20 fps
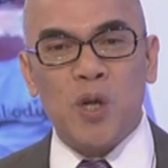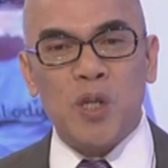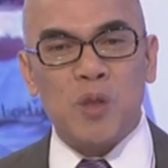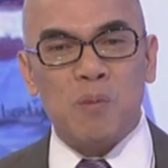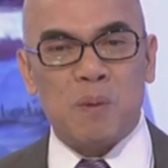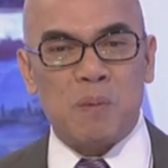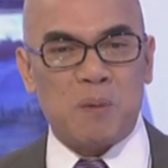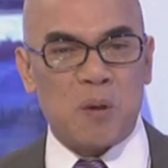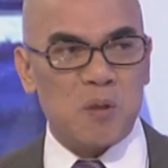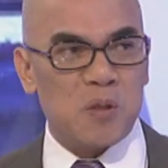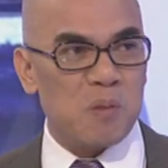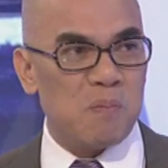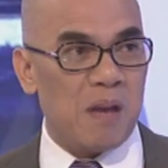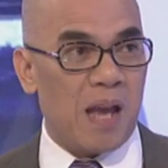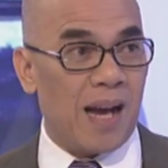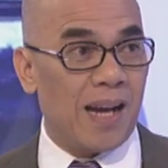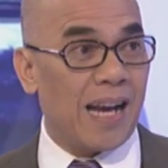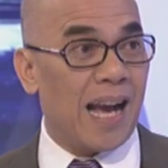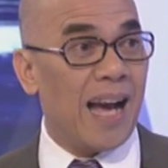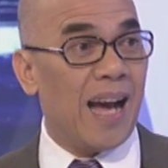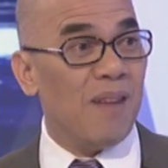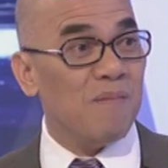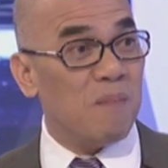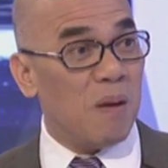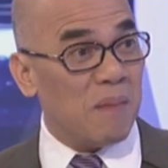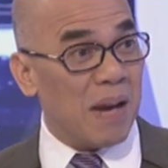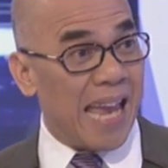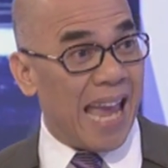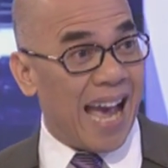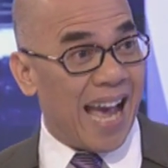going to propose to Bianca
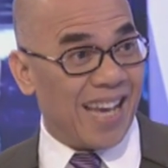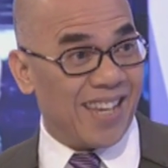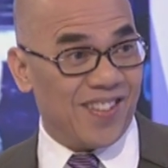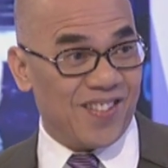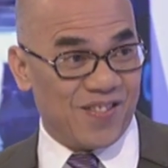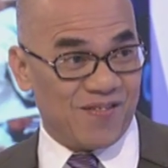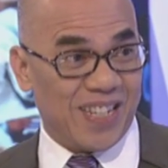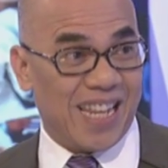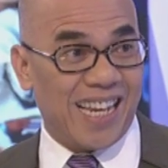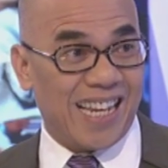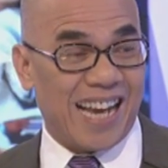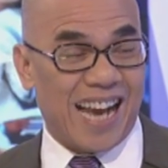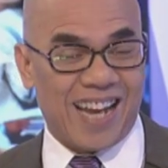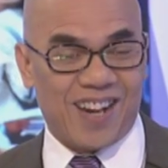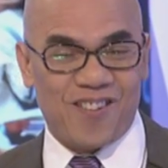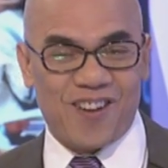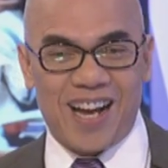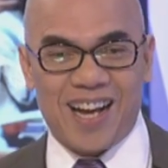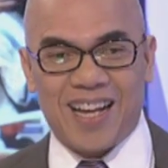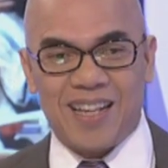mamaya, yung madaling araw nga